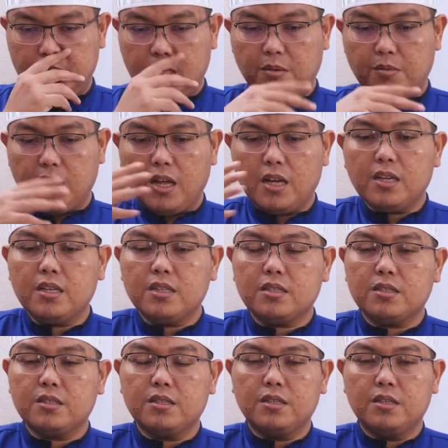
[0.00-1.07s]
Dia
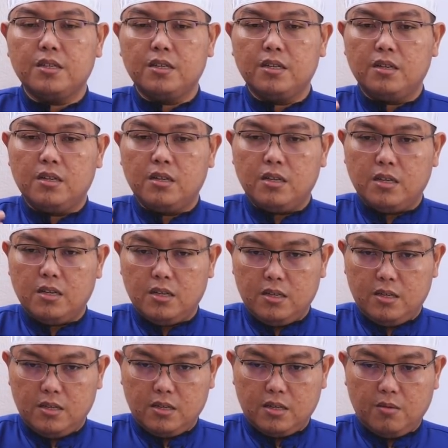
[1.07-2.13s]
menangis.
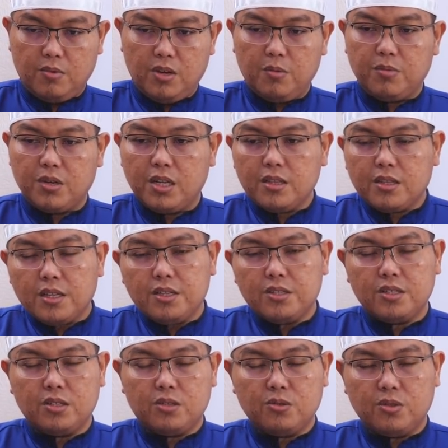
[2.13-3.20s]
Eh, kemudian merintih di
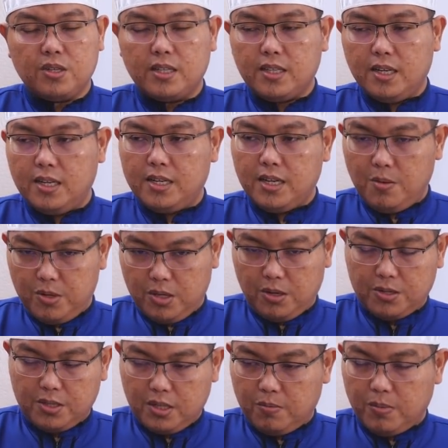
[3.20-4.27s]
situ. Datanglah Nabi
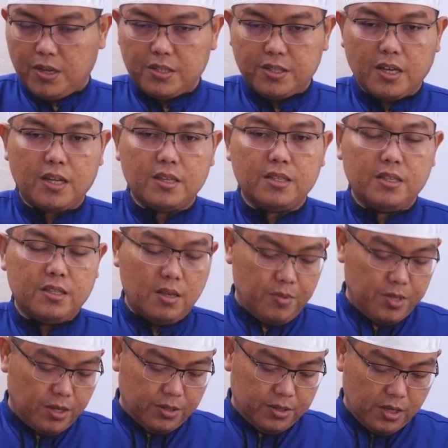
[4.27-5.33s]
SAW menasihati.
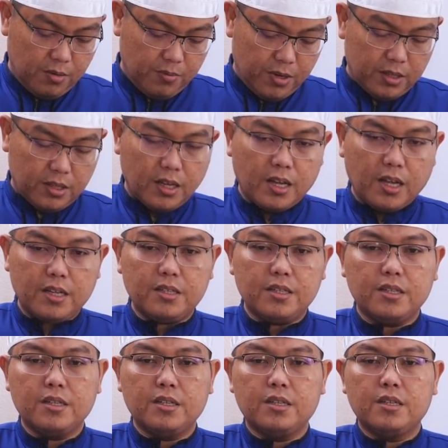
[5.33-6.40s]
Nabi SAW mengatakan,
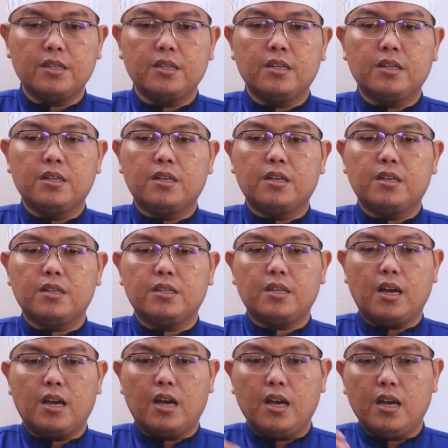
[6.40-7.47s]

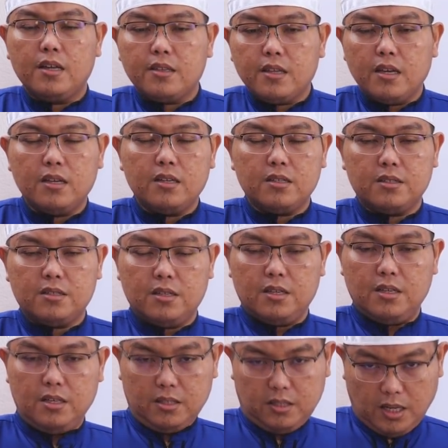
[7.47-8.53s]
Ya hadha
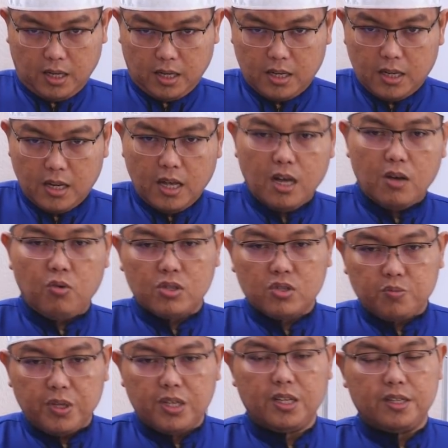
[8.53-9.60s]
ittaqillah
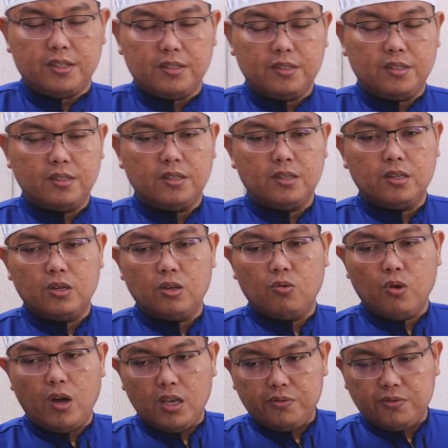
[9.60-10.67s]
wasbiri.
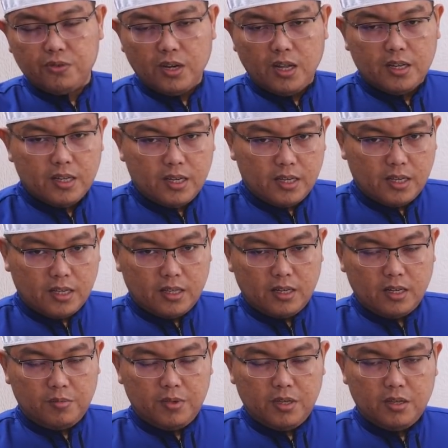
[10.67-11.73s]
Wahai fulanah, kata
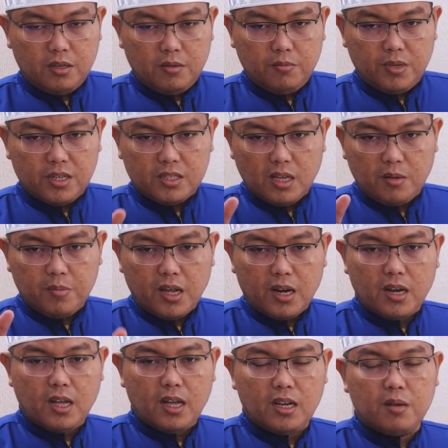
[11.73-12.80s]
Nabi,
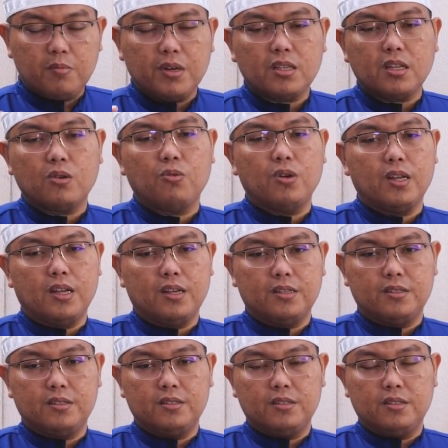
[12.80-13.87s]
bersabarlah dan bertakwalah.
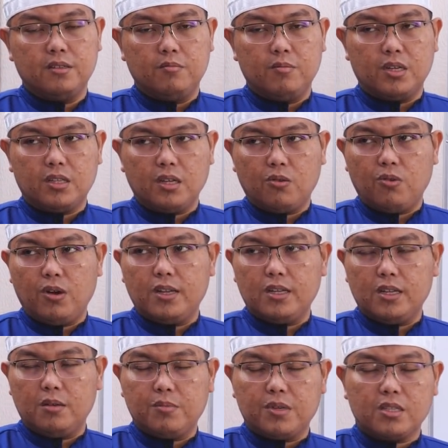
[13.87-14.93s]
Bertakwalah
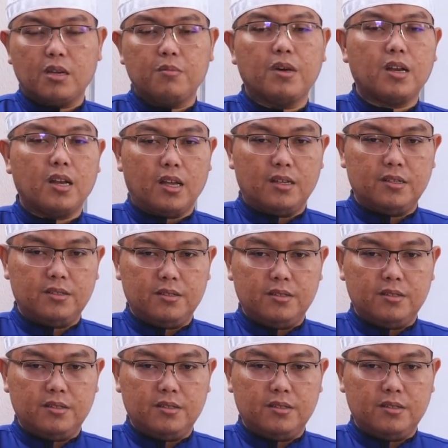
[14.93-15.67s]
dan bersabarlah.